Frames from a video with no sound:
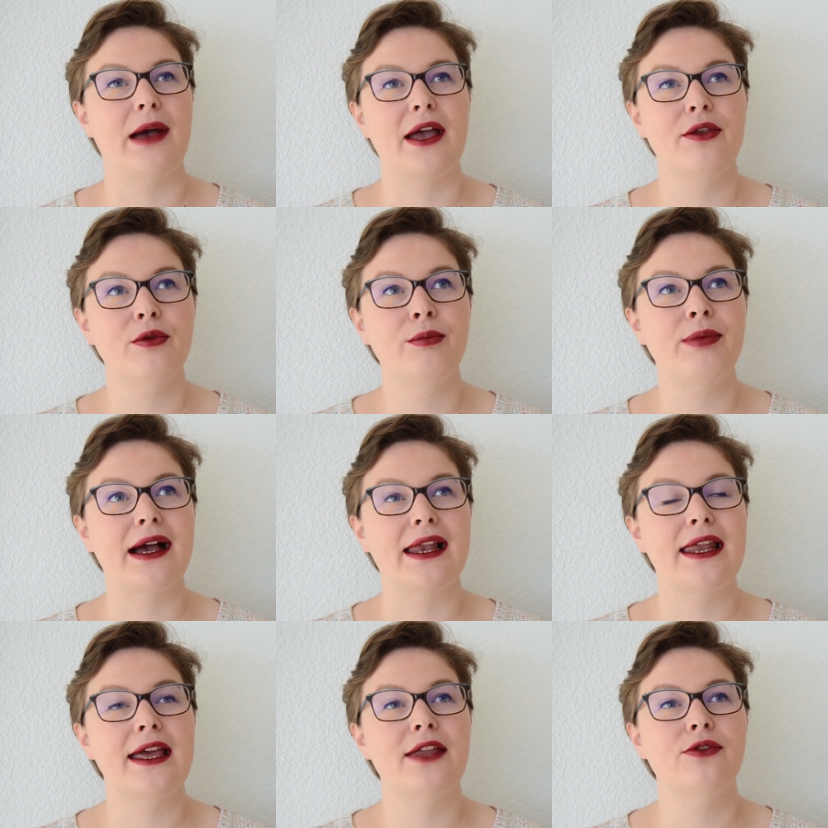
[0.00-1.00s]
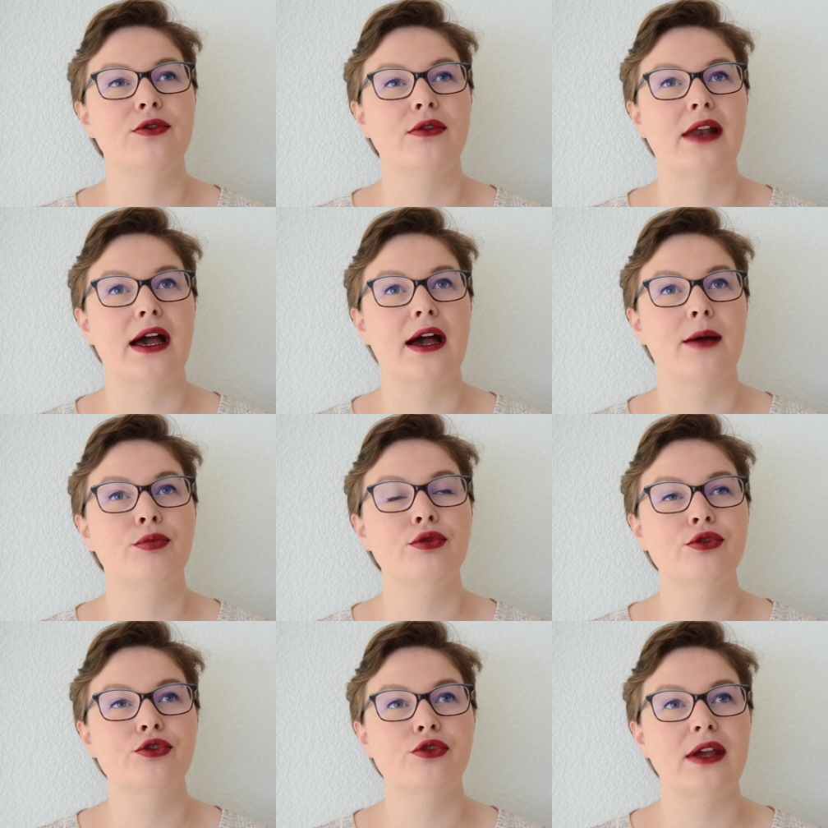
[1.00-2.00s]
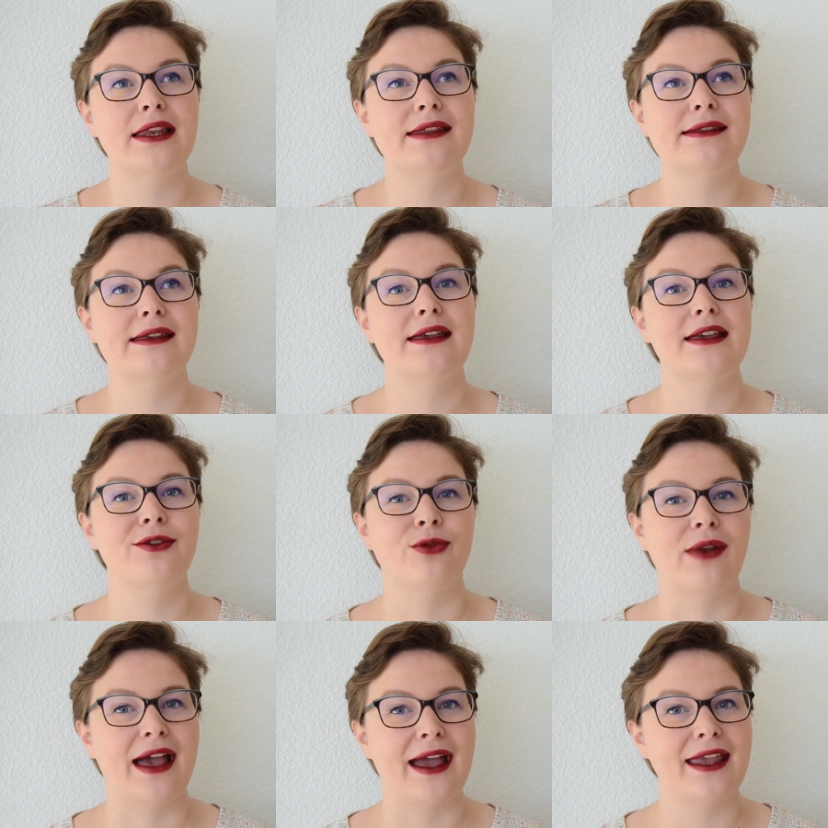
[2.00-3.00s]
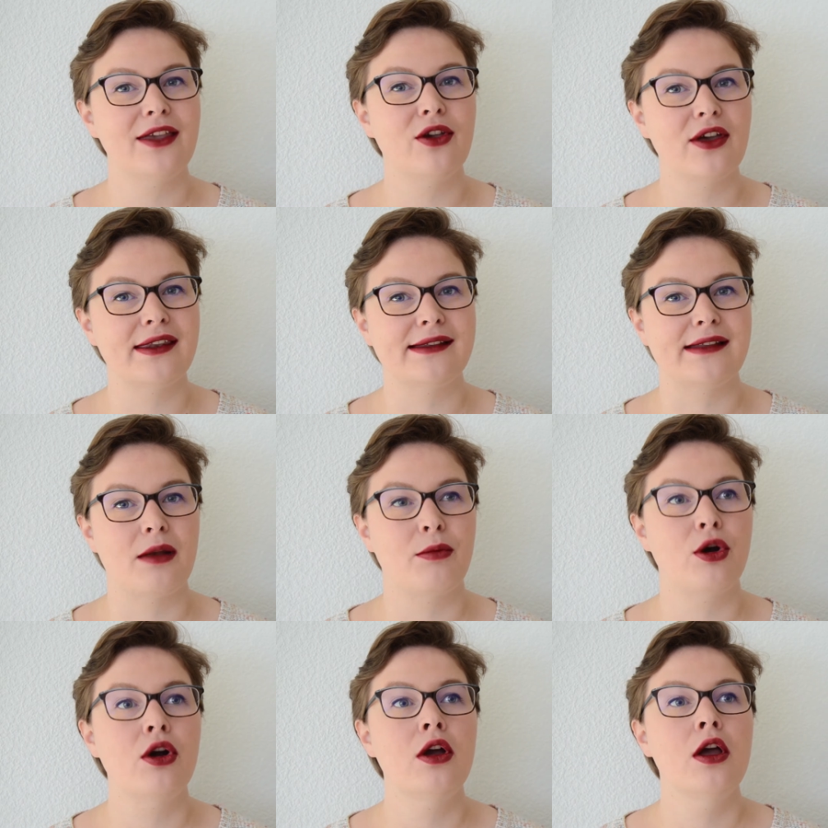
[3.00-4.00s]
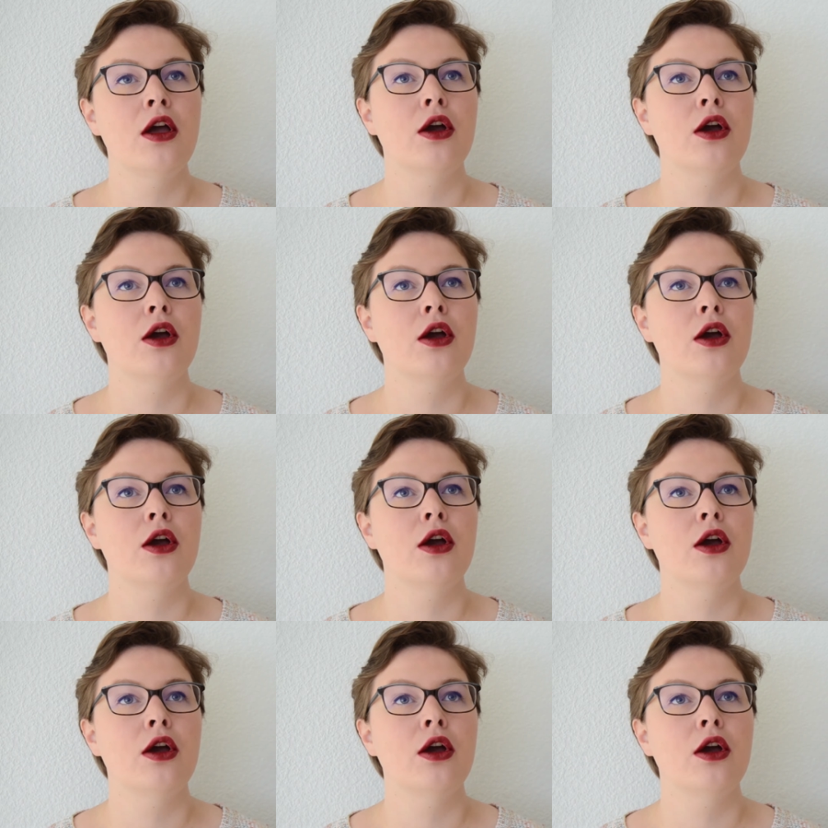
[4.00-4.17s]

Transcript: Marion parlait de la ponctualité, de la rigueur des Allemands